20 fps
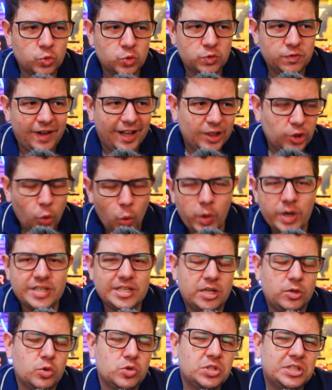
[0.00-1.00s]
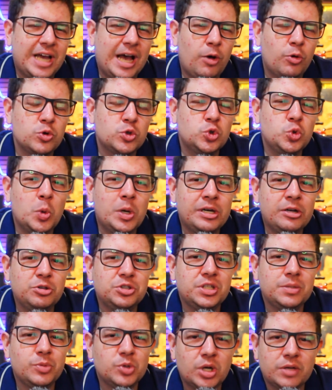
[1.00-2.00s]
dos valores aí dos carros do ano
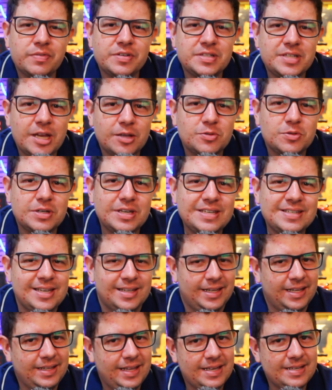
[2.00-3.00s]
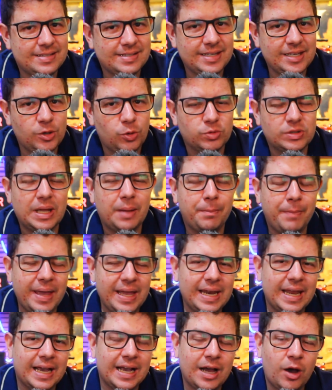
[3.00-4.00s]
de 1975, tá
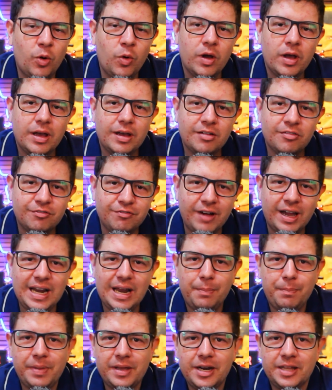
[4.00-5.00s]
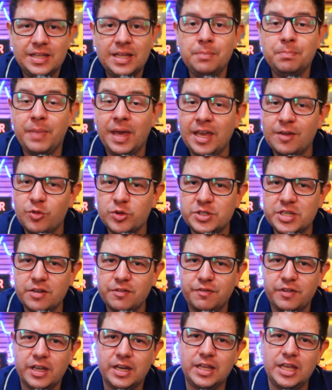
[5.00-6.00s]
bem legal, vale a pena também você
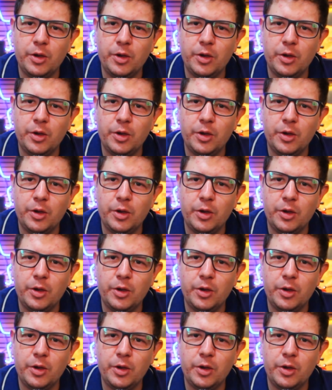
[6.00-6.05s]
ver.